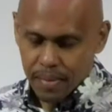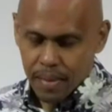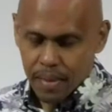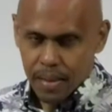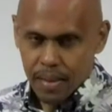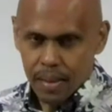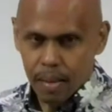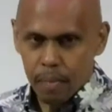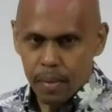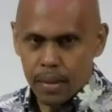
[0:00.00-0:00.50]

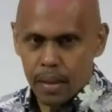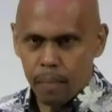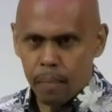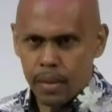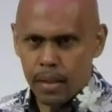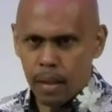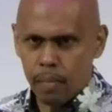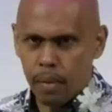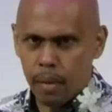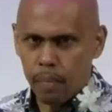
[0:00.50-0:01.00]
Sampai-sampai
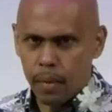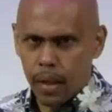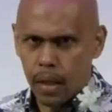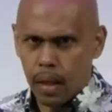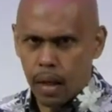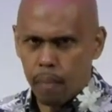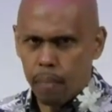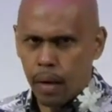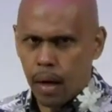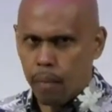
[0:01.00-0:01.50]
saya berpikir
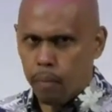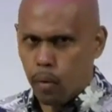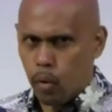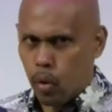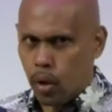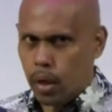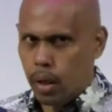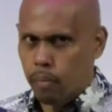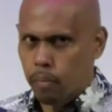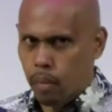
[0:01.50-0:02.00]
apakah perlu
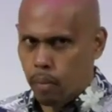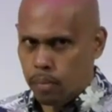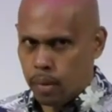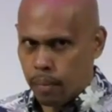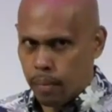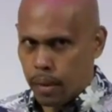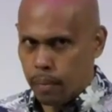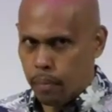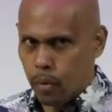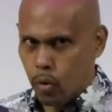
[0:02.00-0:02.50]
ada bom
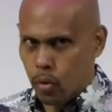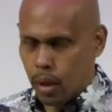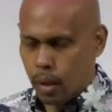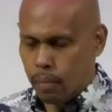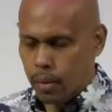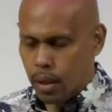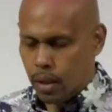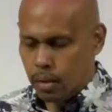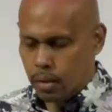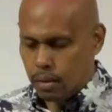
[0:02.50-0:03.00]
sampai dipeluk kayak
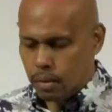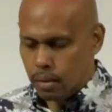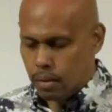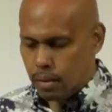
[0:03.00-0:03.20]
begitu.